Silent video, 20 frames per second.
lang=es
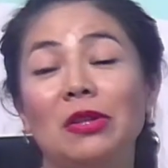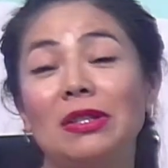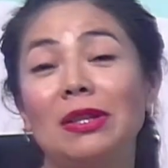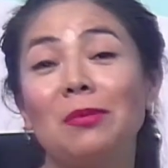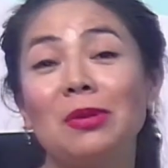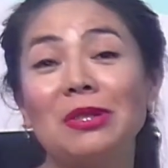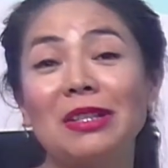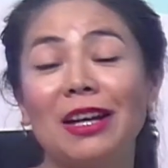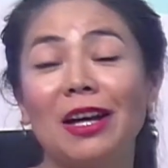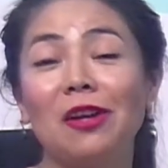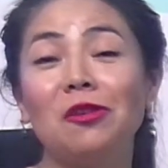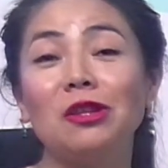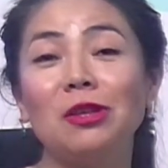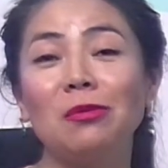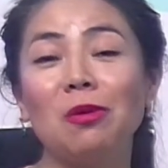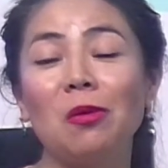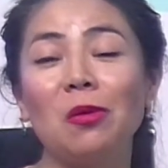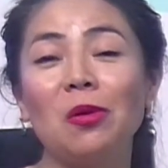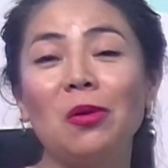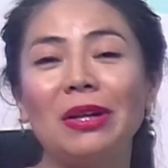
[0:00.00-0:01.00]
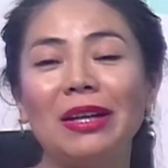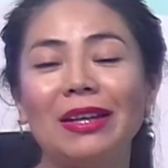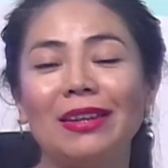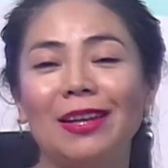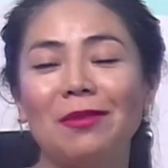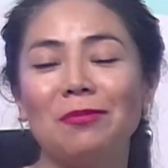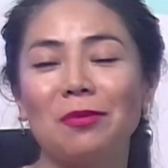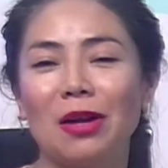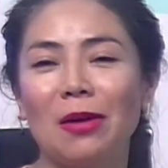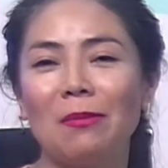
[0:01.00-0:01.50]
estamos en el último bloque
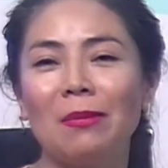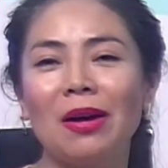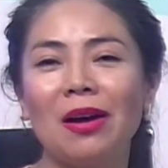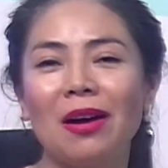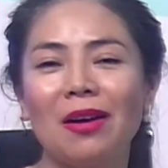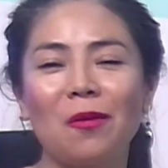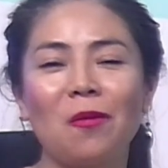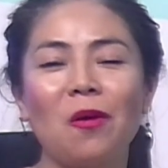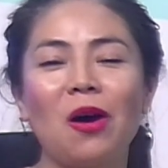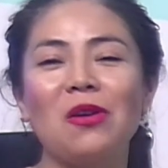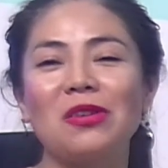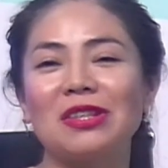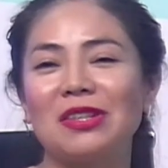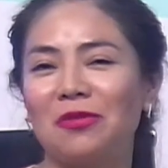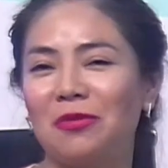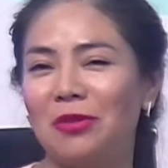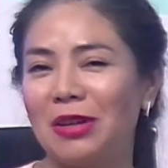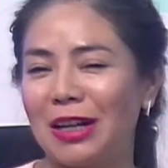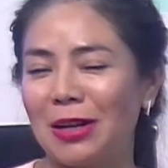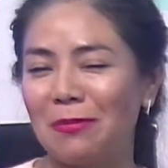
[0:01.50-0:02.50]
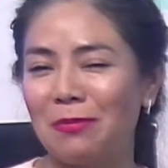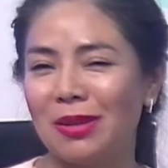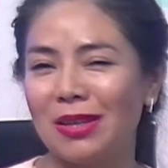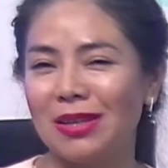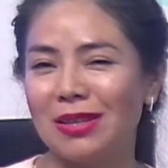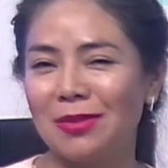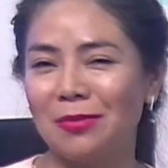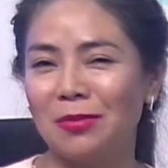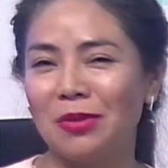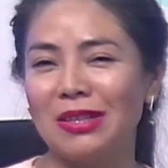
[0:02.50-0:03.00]
del programa. Wow, se fue
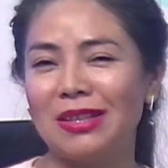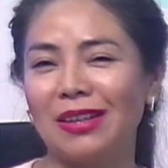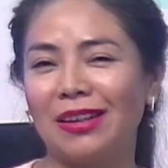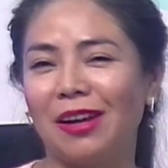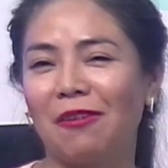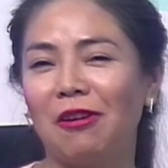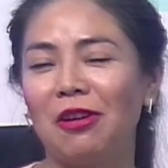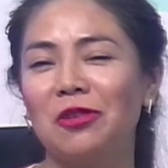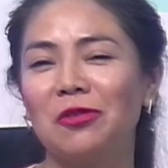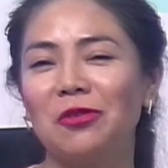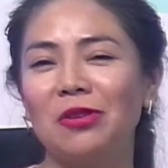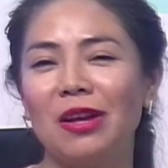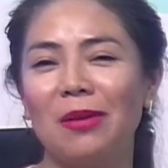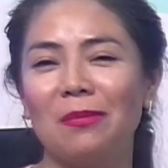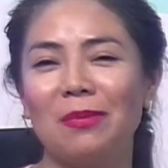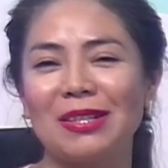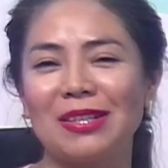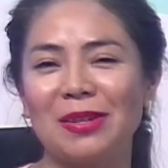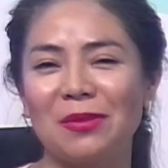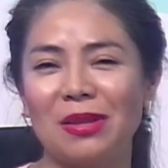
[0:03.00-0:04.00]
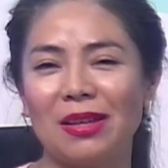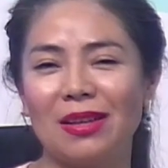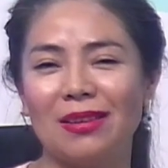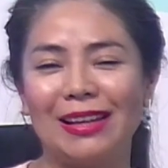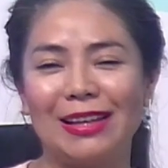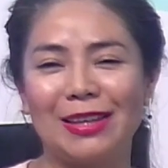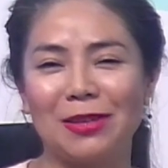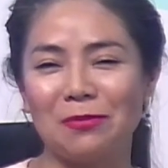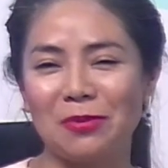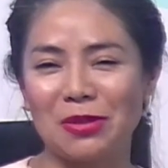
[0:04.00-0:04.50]
rapidísimo. Dicen que cuando uno la pasa bien,
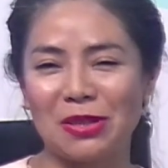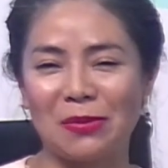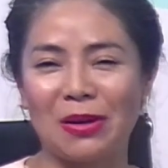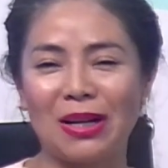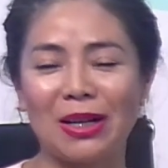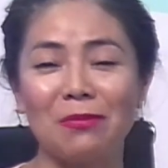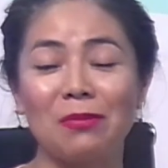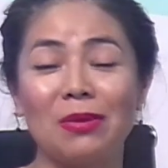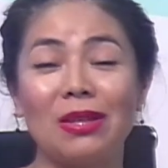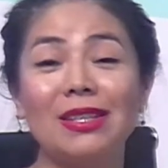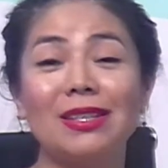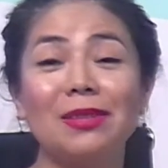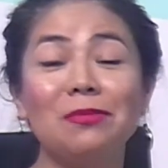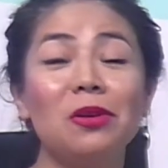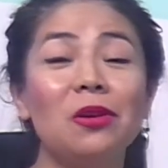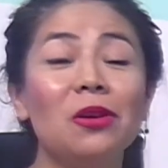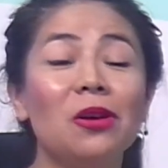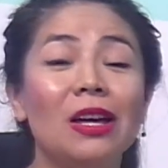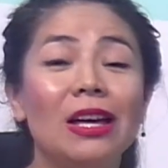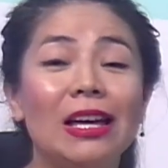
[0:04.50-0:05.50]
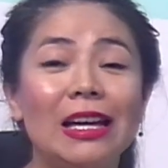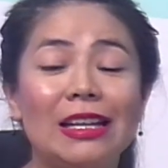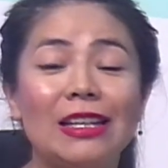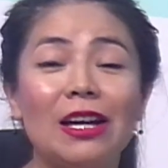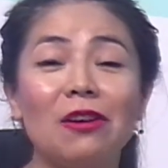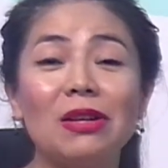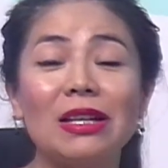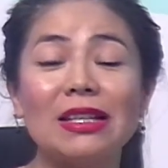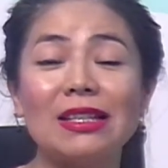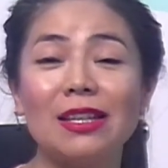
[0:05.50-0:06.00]
el tiempo se va rapidísimo.
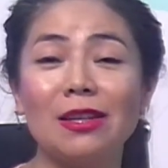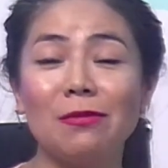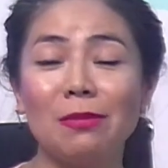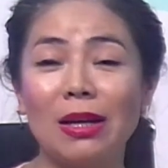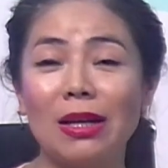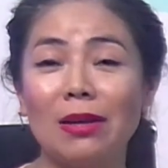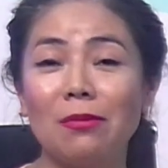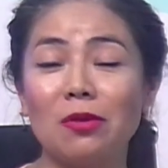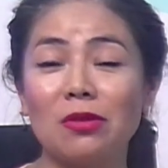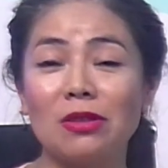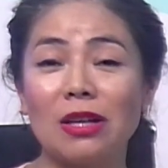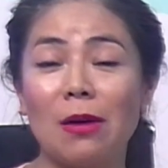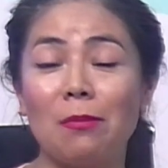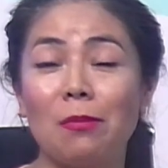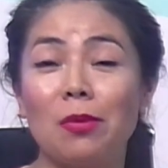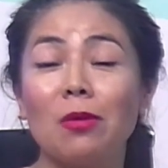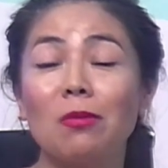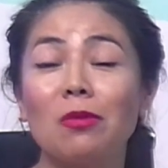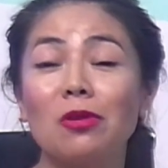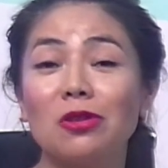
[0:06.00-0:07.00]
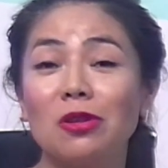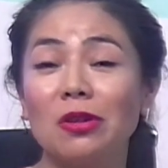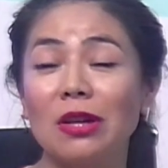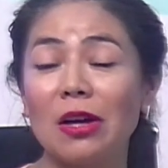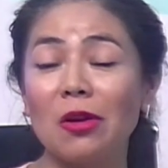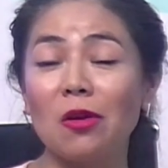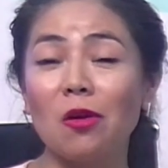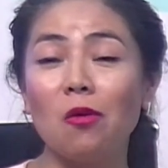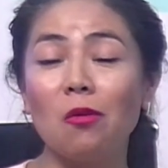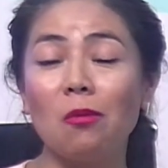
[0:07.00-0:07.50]
Y ahora sí, venimos a
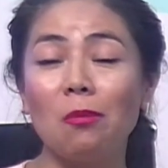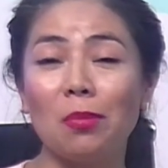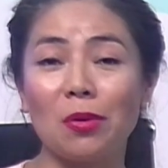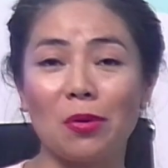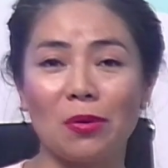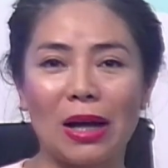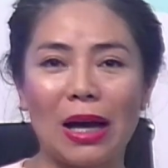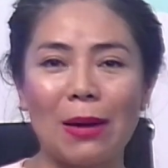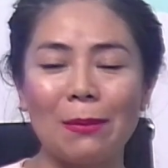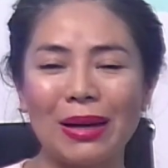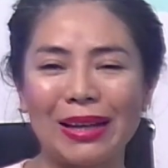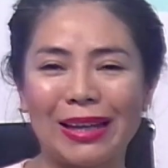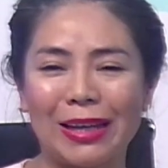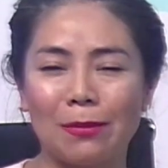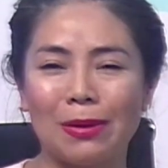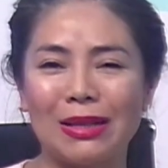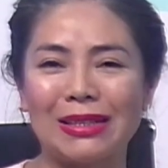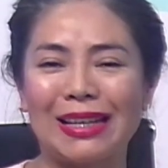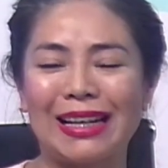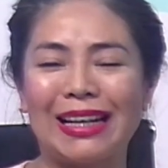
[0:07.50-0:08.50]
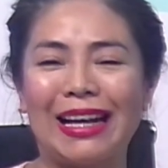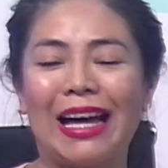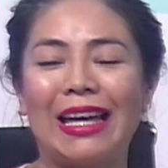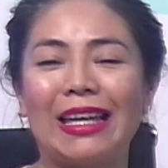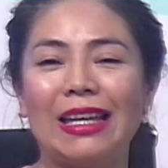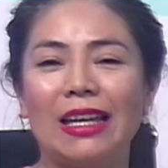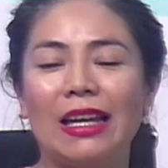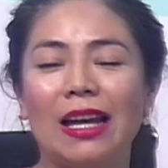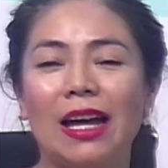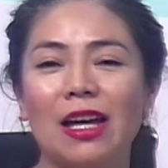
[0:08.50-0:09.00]
promocionar un programa que va a estar
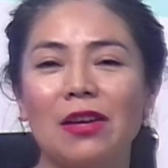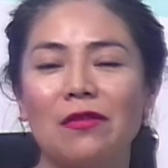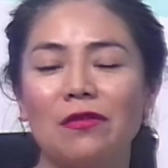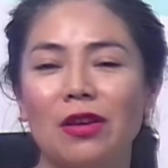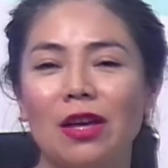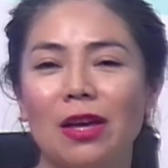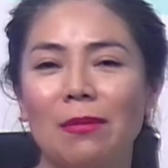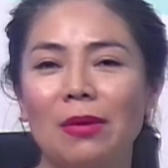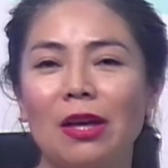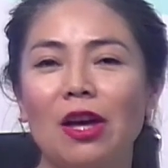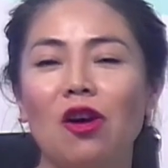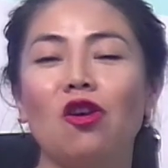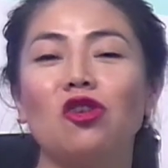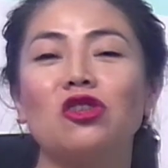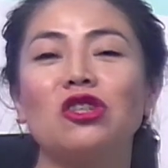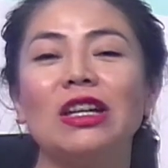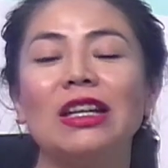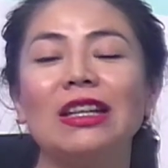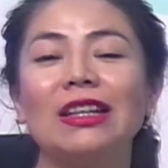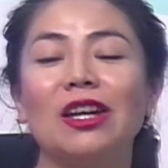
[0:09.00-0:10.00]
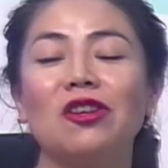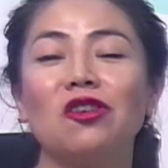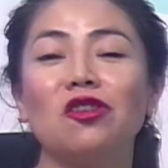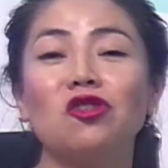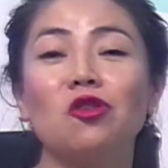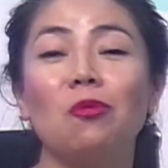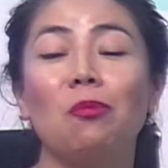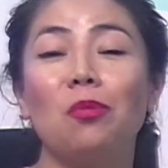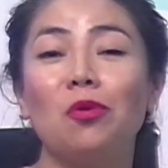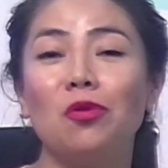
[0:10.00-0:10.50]
ahí en la FM
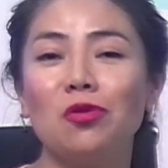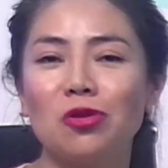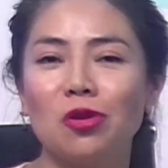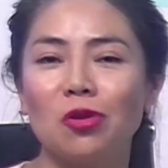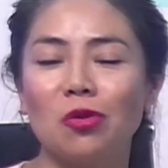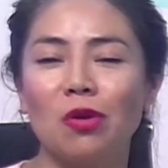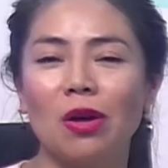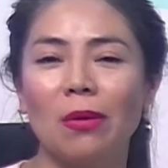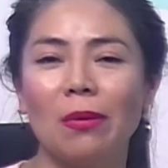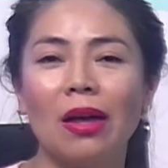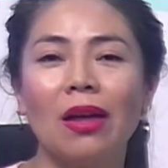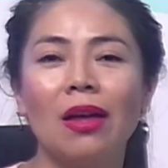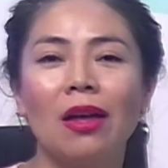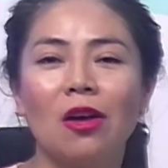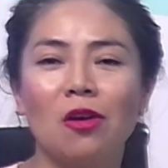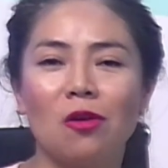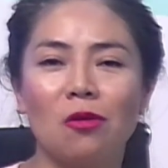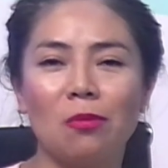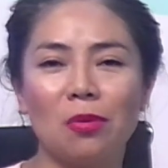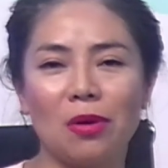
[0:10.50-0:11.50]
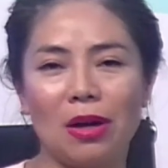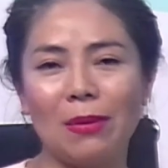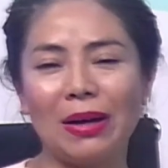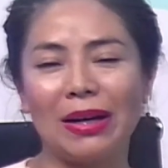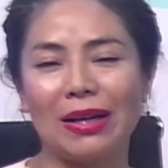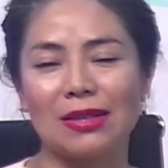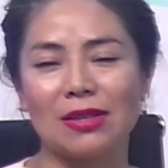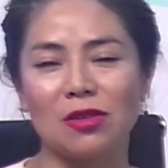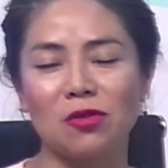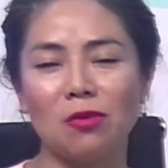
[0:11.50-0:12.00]
88.9, un
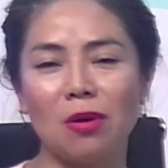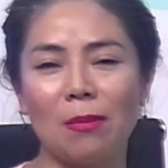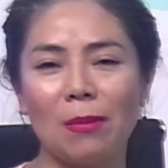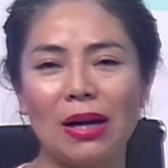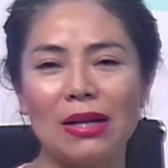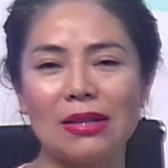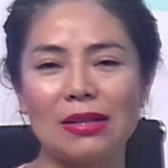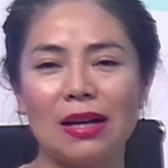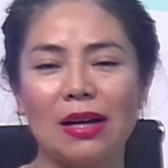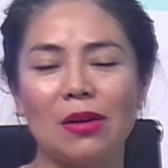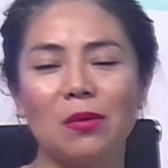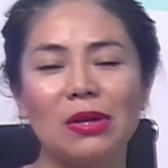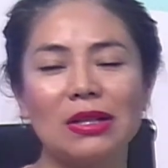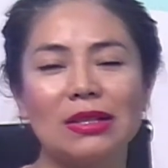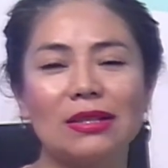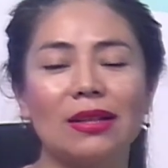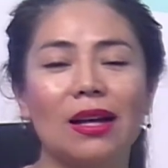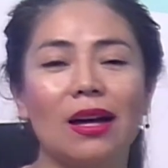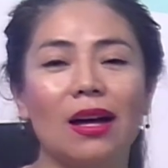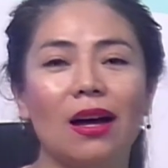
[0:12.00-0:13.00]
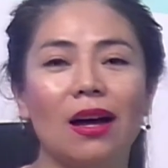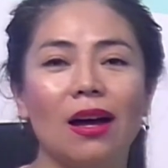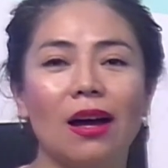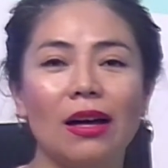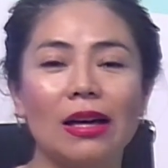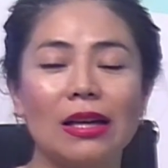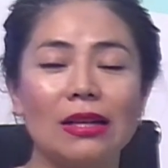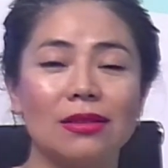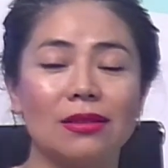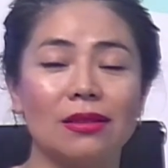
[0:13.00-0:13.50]
programa que se suba más a
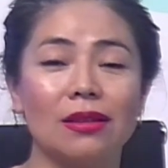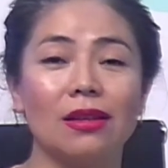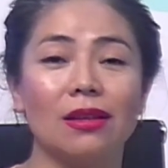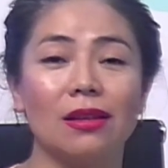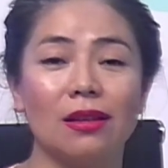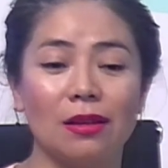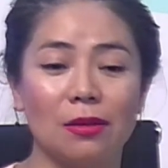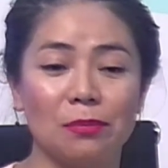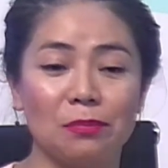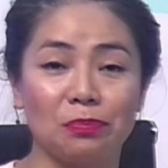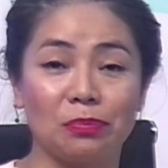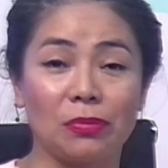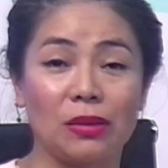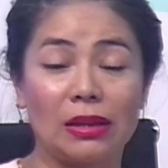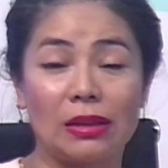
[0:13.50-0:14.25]
nuestra este,